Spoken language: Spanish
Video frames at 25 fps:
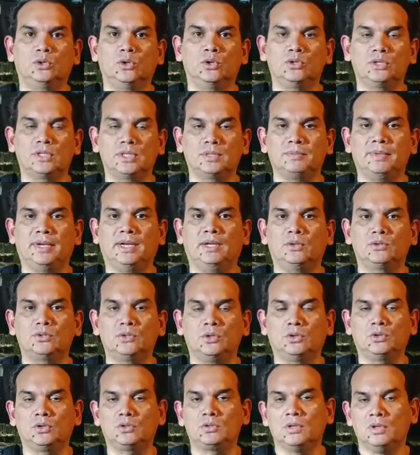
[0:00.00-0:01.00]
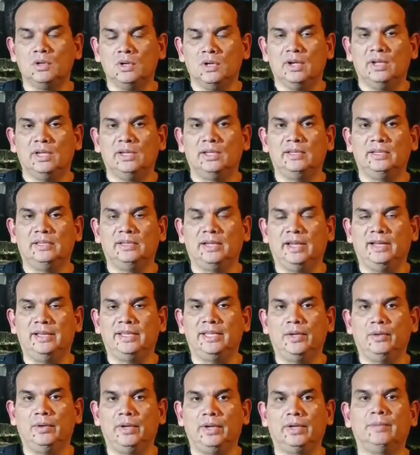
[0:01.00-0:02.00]
Entonces, para nosotros
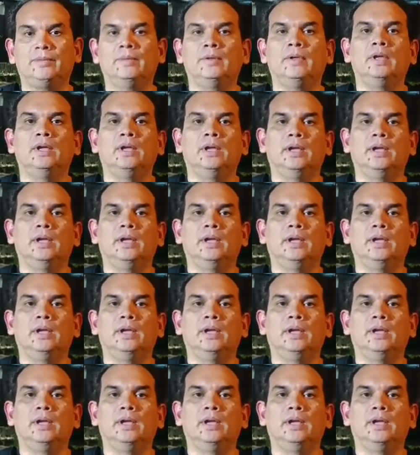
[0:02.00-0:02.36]
el, deber